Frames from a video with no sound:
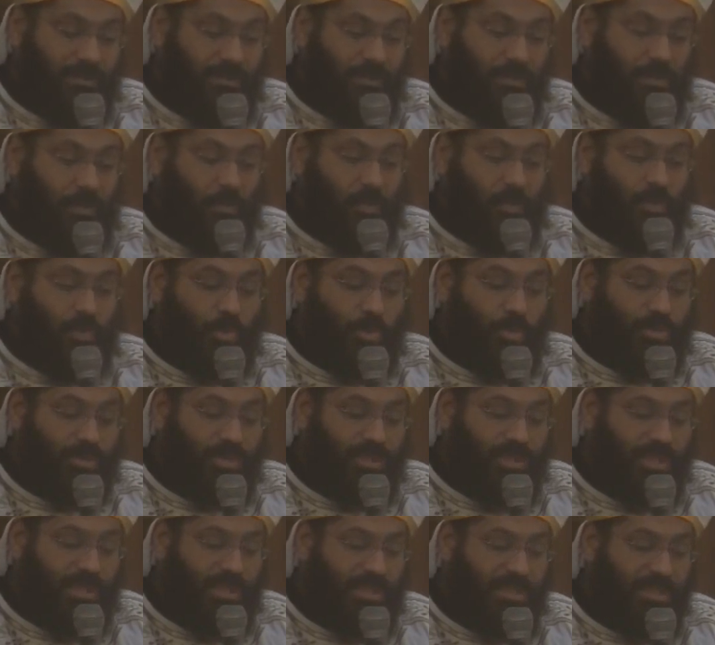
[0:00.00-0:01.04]

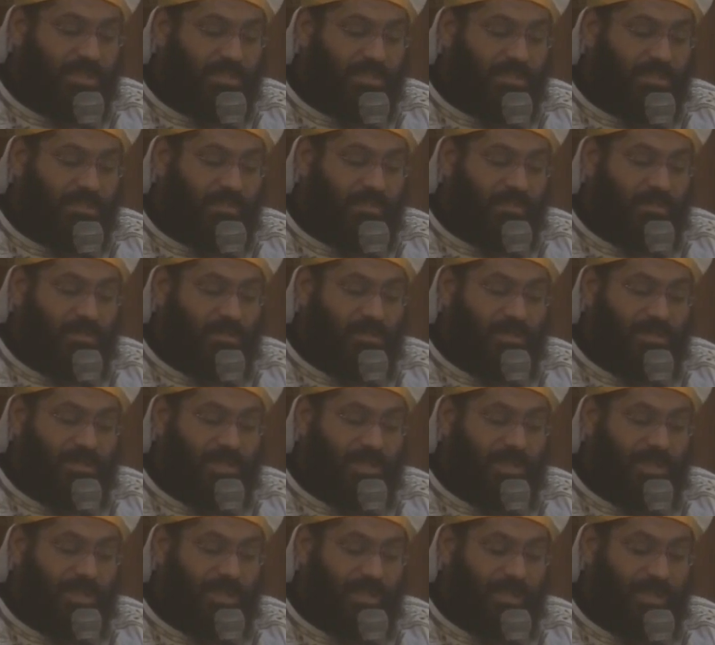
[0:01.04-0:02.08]
ويعطيه الاستنارة
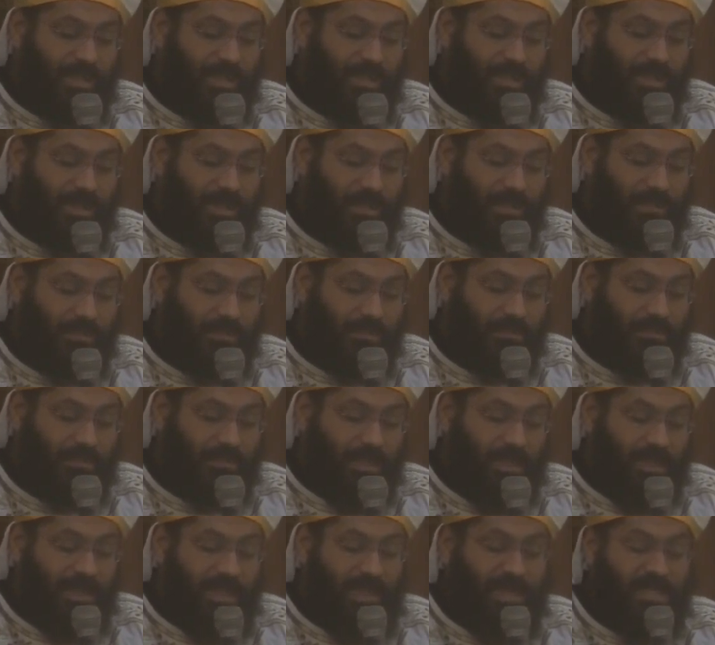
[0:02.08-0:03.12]
الداخلية
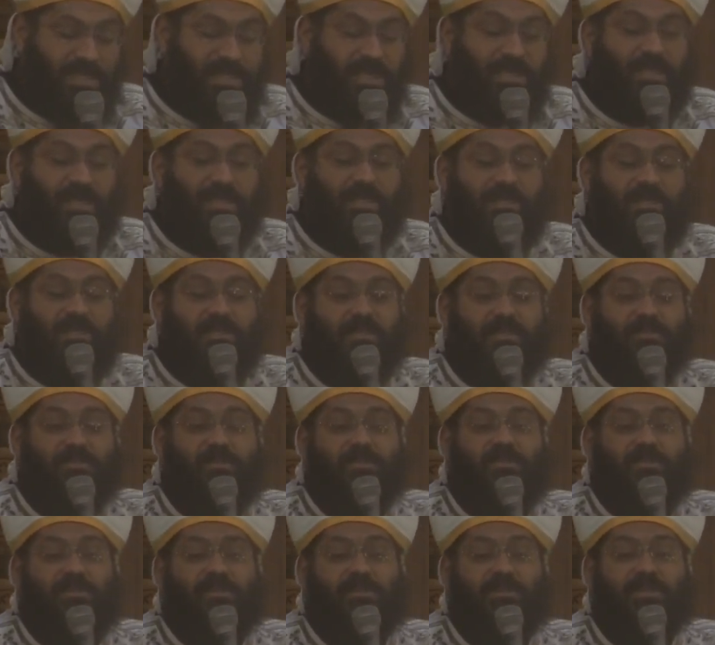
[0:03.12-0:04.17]
إذا
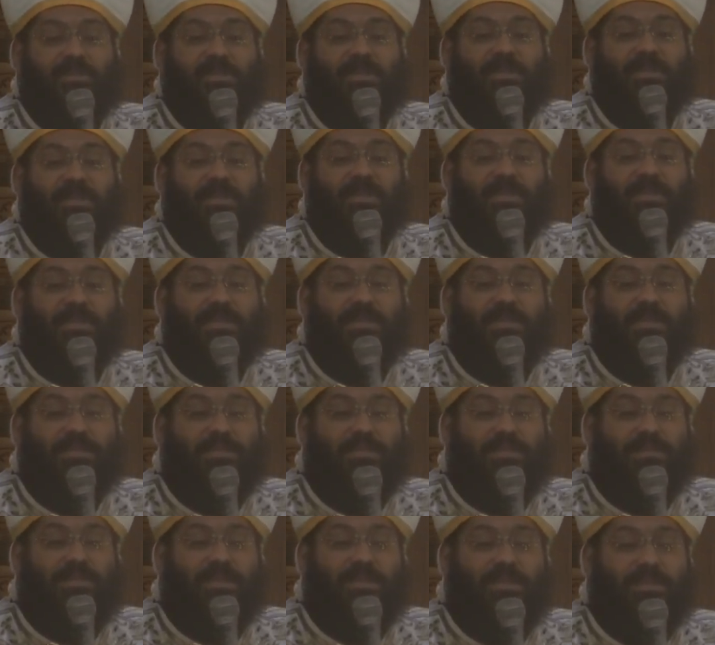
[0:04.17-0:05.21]
الاستنارة الداخلية
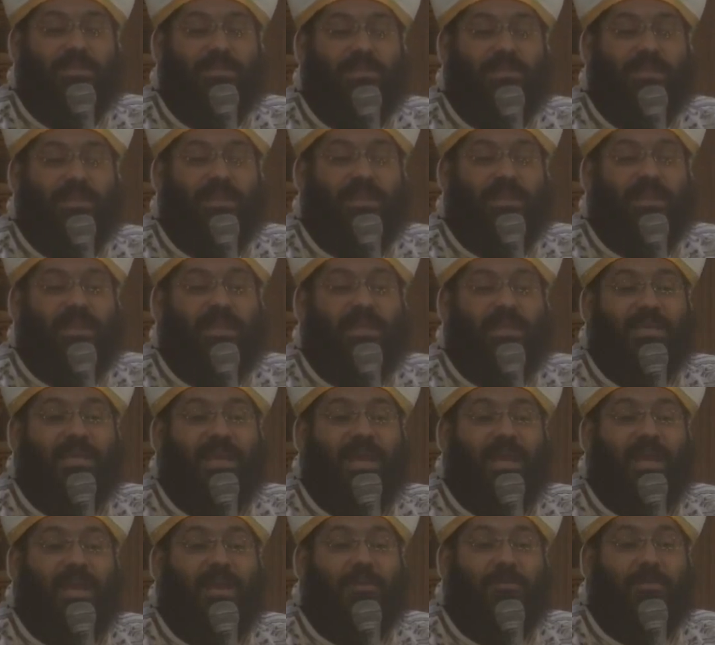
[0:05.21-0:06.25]
دي هي
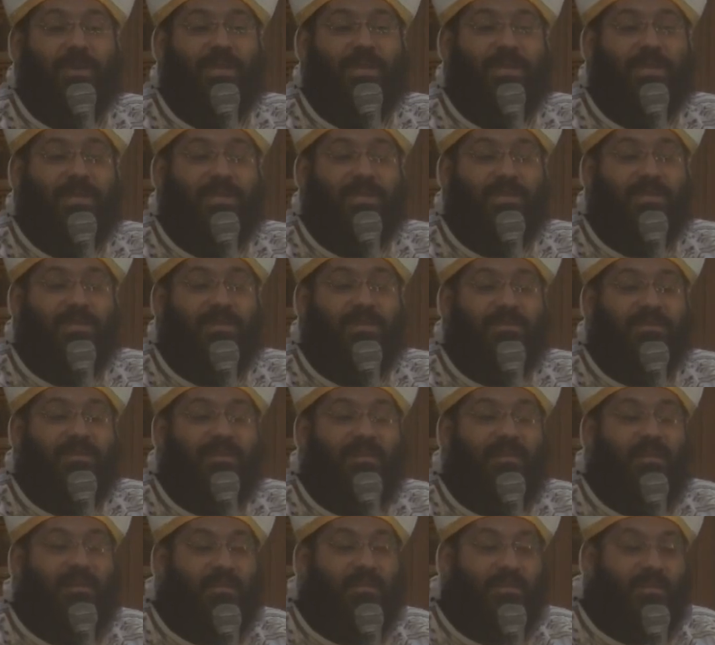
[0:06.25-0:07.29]
عملية
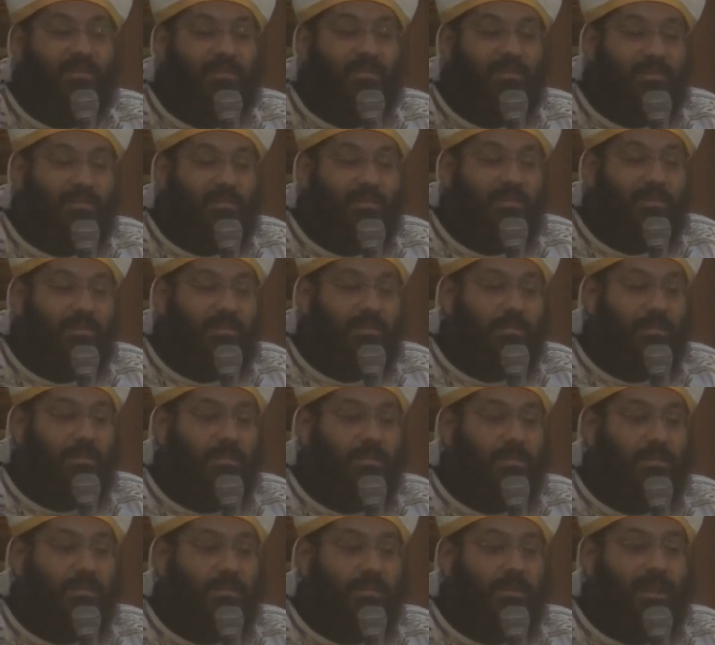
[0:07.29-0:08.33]
خلق
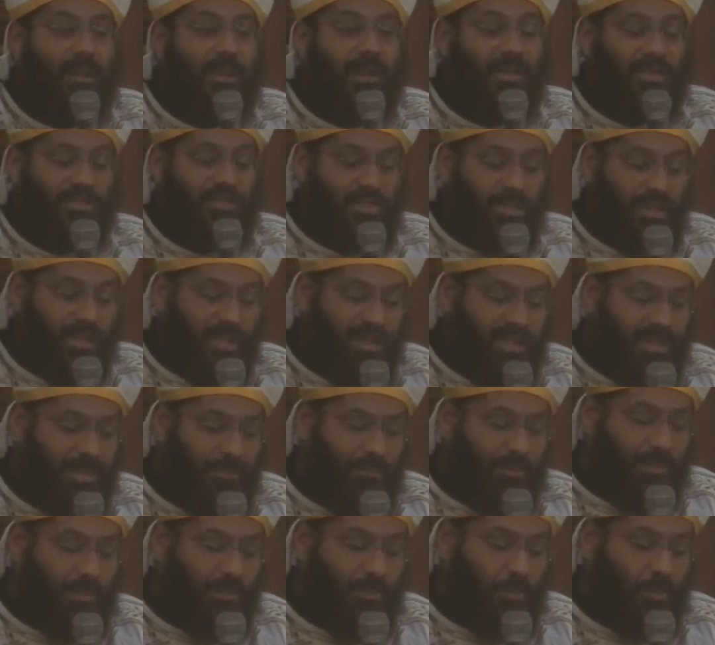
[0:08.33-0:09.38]
علشان كده
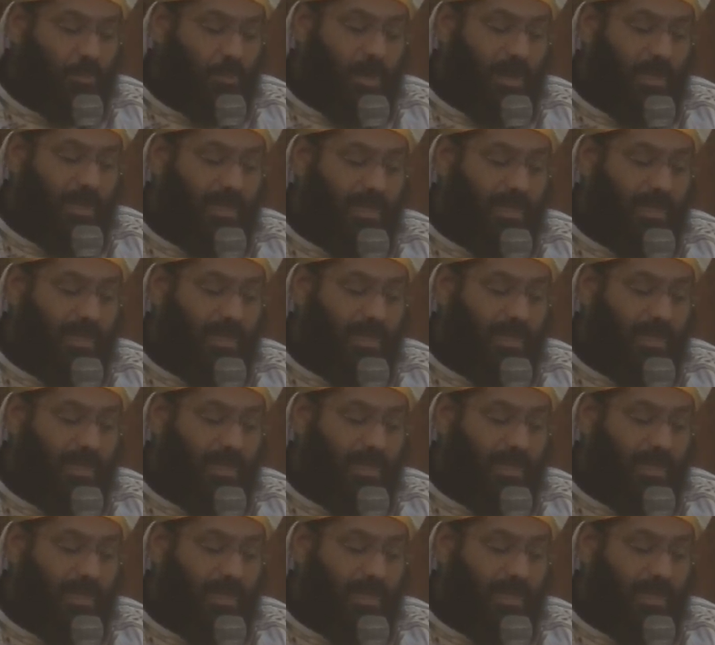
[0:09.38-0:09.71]
بيطلقوا على